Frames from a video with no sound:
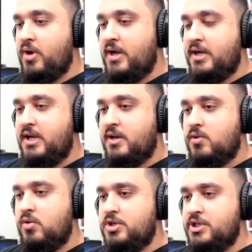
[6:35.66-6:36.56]
pouca grana
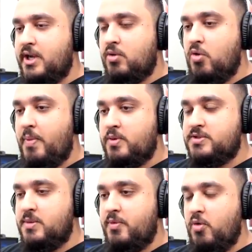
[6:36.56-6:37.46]
hoje, quero comprar um
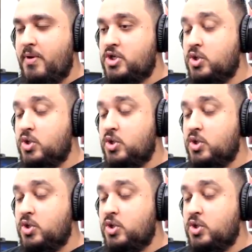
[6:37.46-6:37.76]
CPU para